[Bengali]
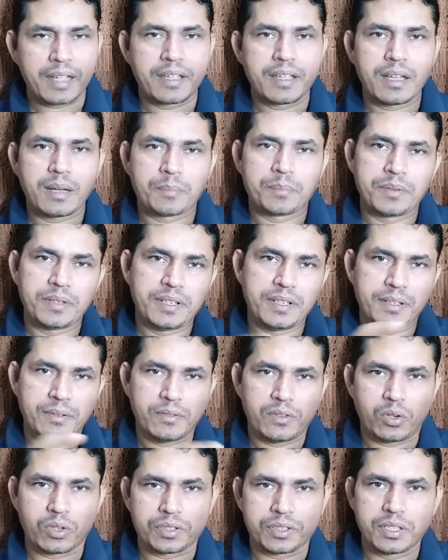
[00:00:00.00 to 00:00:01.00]
আগে আপনি
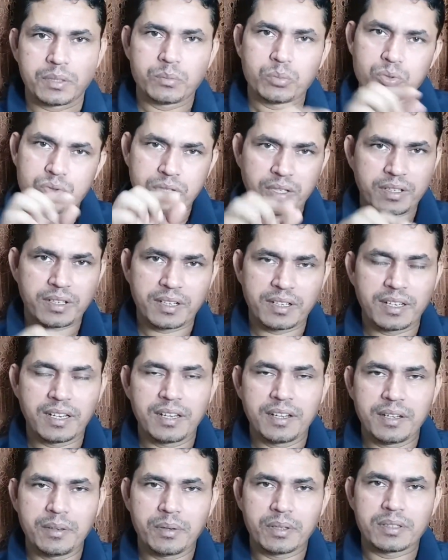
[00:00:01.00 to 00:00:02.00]
অকটেন বুস্টারটা
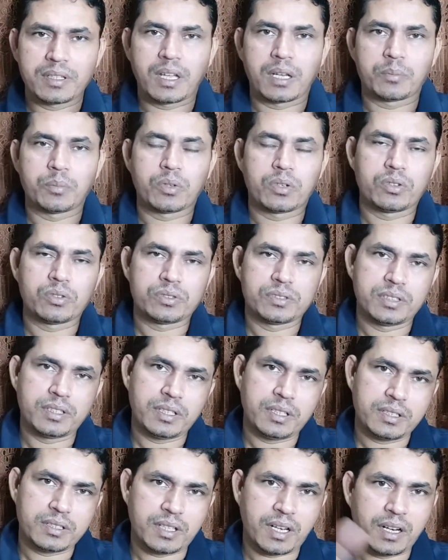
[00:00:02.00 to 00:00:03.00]
ঢেলে নেবেন তারপর হচ্ছে
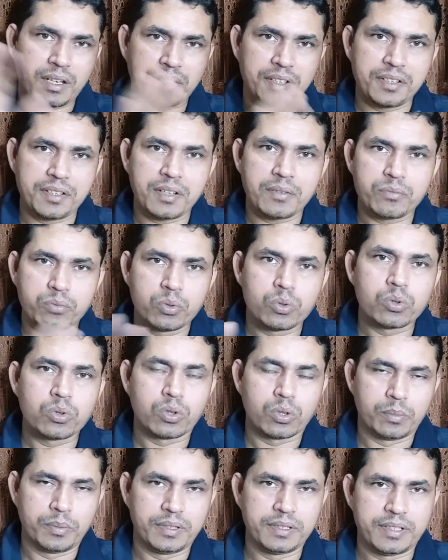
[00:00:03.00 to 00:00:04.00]
টাঙ্কিটা ফুল
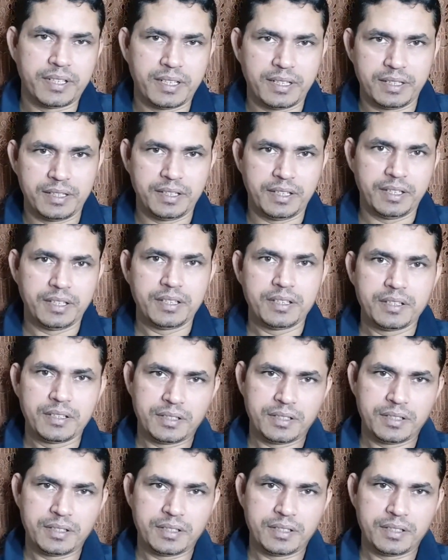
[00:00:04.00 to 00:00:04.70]
করবেন তেল দিয়ে